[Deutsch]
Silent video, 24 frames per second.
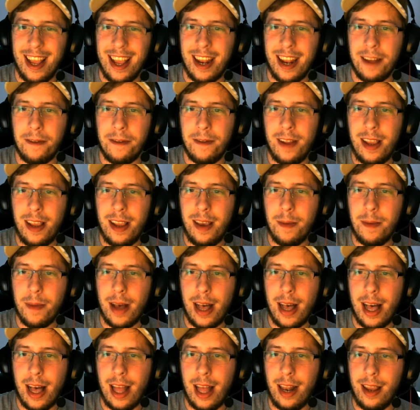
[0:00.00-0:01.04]
Der will immer
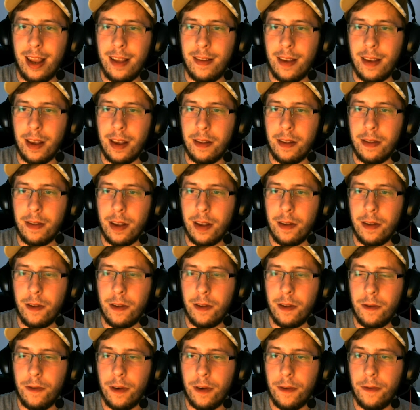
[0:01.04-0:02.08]
alles essen. Der ist
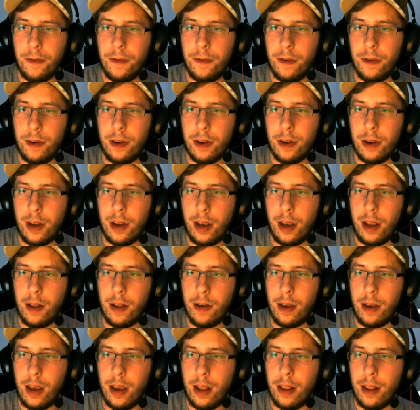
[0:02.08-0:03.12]
so verfuttert. Der
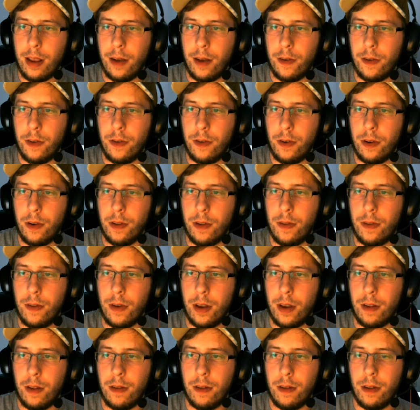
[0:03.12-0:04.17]
kriegt jeden Tag was Schönes zu
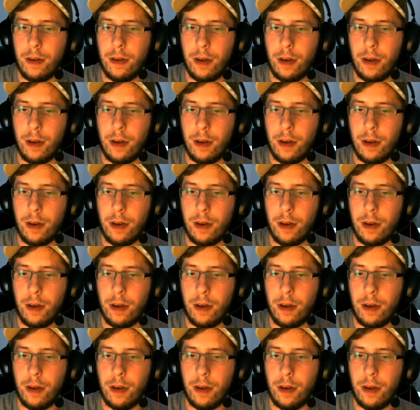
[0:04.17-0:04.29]
essen.